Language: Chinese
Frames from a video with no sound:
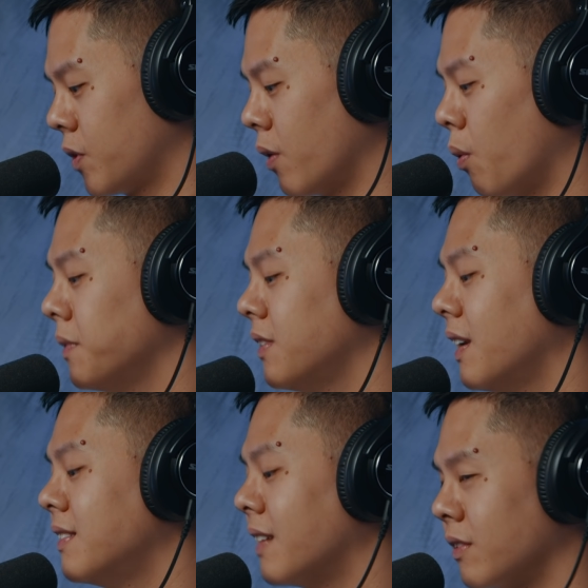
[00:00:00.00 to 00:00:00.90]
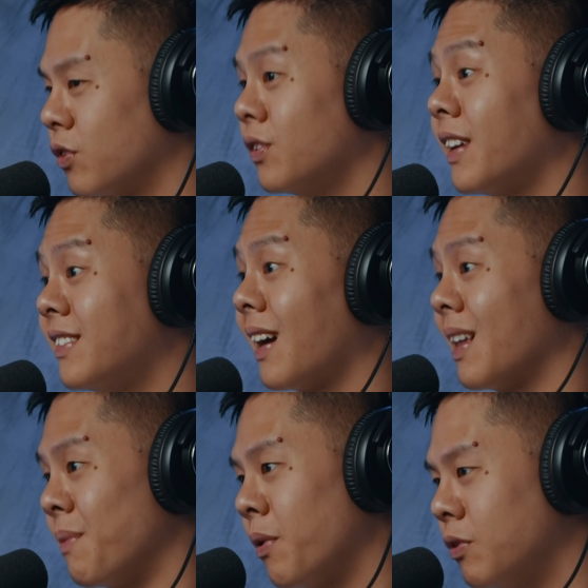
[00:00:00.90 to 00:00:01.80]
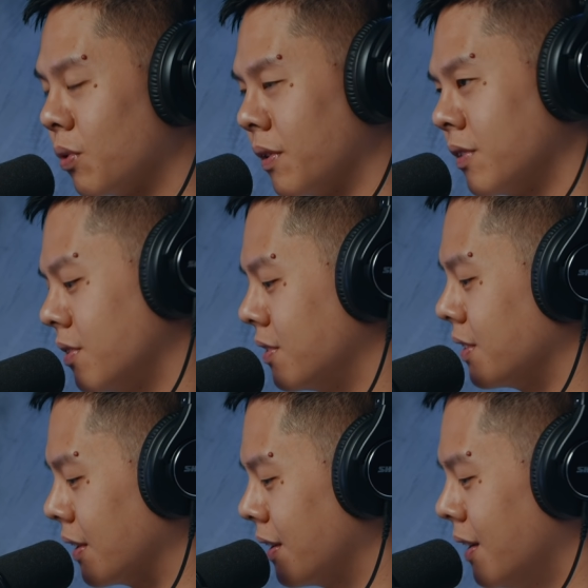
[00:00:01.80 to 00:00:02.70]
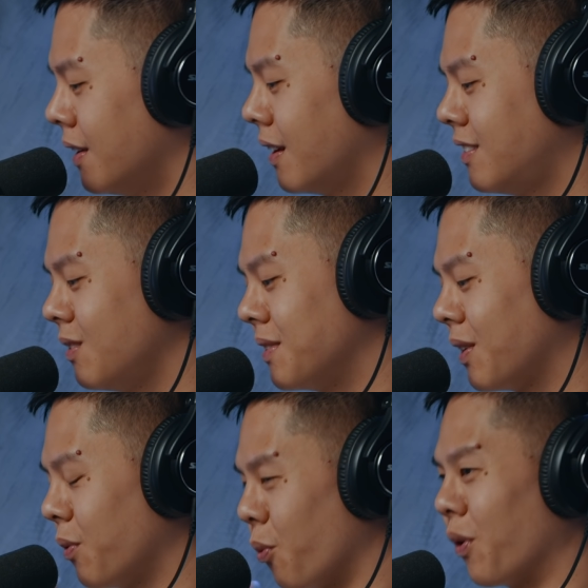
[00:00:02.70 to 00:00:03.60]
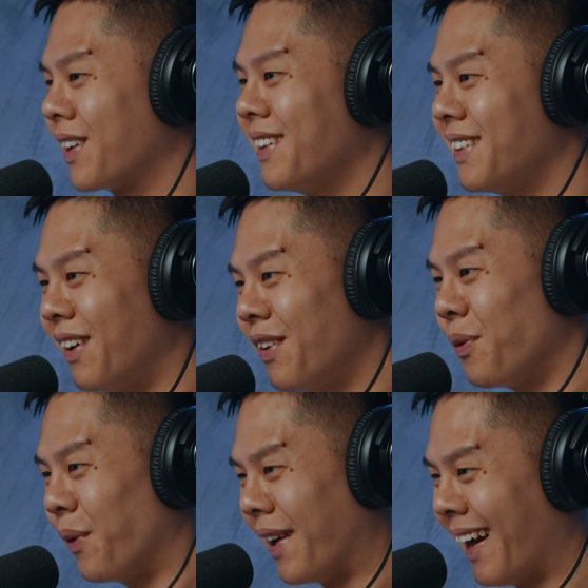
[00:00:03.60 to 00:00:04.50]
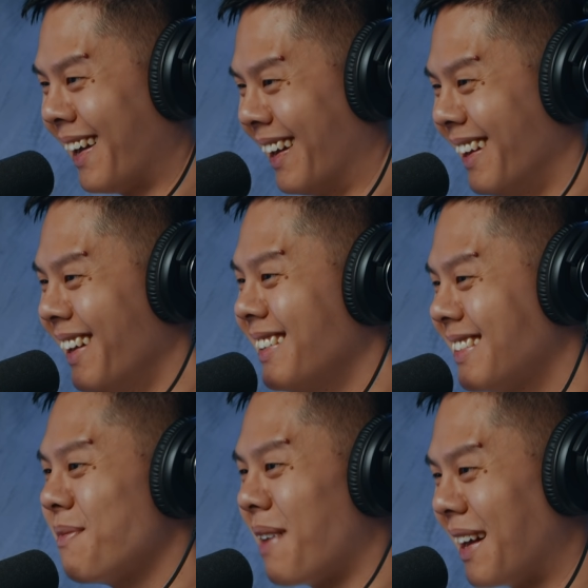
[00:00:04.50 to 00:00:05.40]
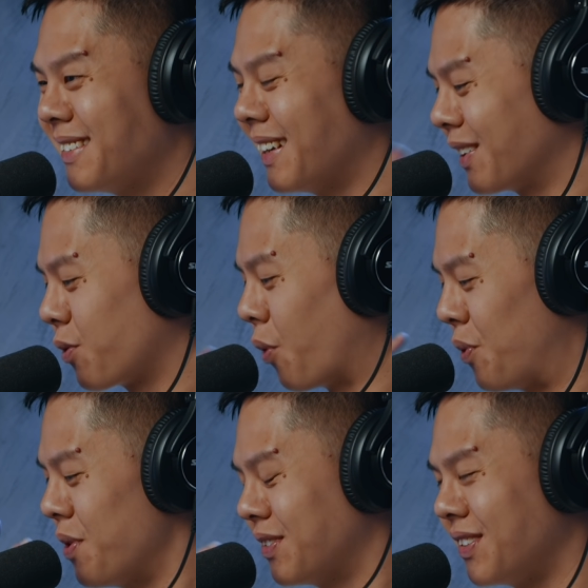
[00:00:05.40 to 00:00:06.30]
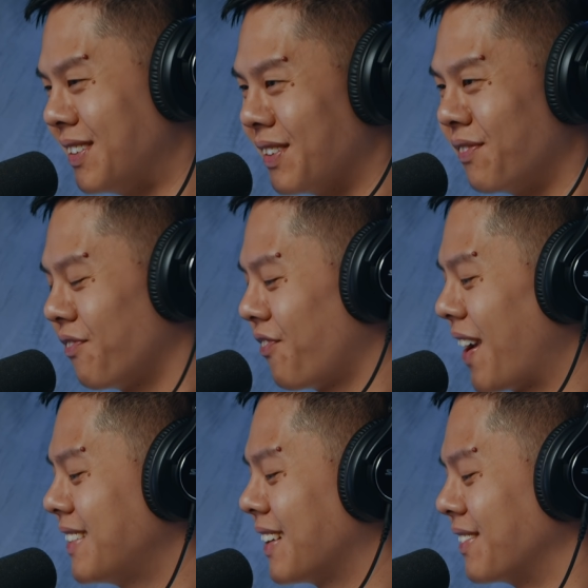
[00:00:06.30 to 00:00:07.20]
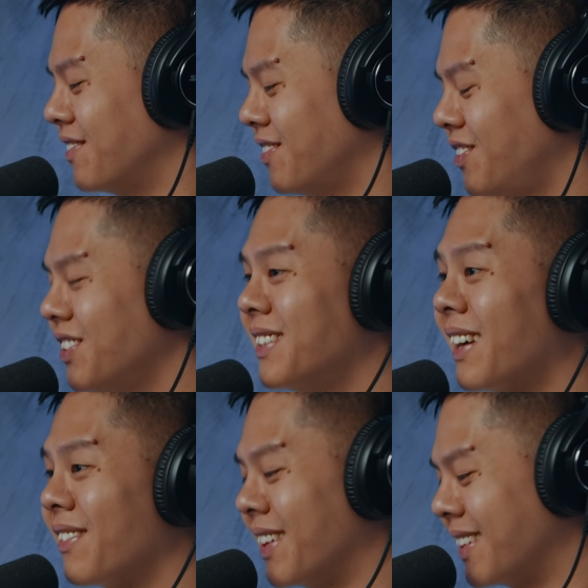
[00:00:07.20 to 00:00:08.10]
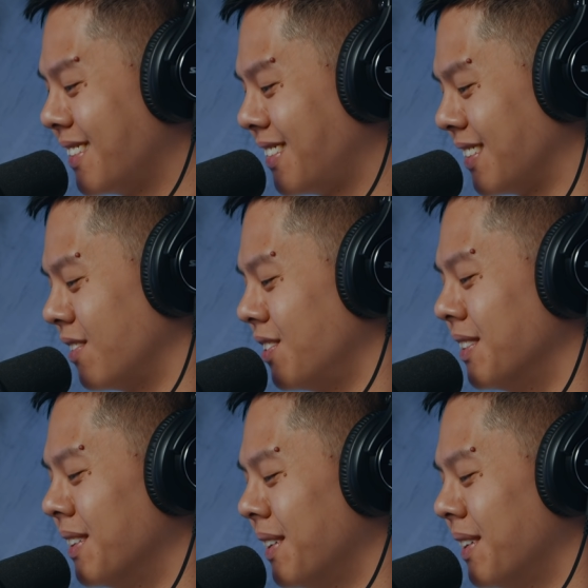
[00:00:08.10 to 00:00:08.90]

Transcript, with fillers: 对，我们现在讲就是在家里面会做的事情。那基本上我个人认为啦，在马来西亚的鬼月是一件非常热闹的一个节日。